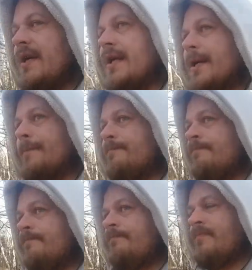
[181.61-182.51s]
И,
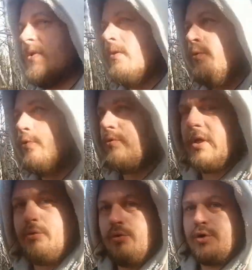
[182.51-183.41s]
ну,
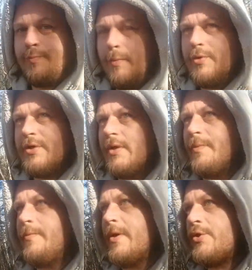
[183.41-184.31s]
такое же, помните,
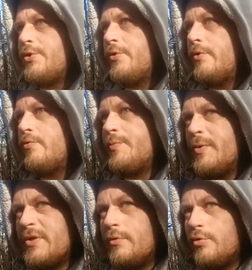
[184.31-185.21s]
например, что у
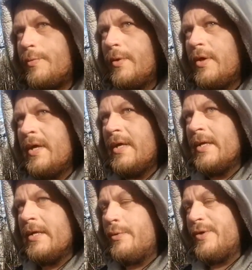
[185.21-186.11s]
спецслужб.
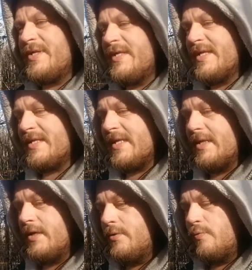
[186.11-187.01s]
То есть, если
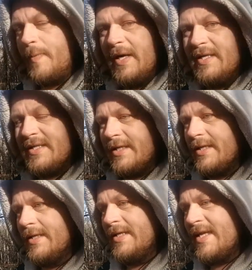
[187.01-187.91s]
и у
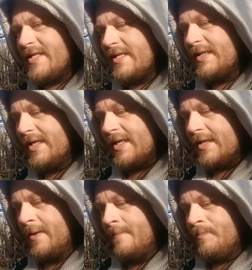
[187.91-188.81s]
полиции, если
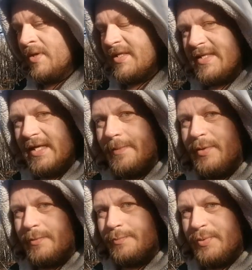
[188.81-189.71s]
ты знал о
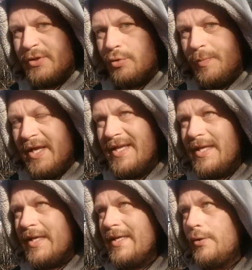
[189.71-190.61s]

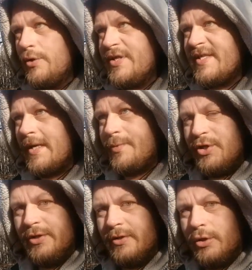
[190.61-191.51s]
преступлении, но не
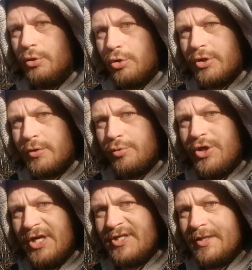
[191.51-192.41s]
сообщил, ты тоже
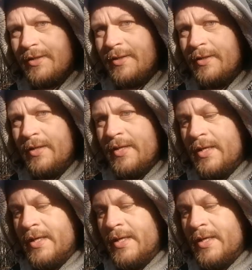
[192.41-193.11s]
соучастник.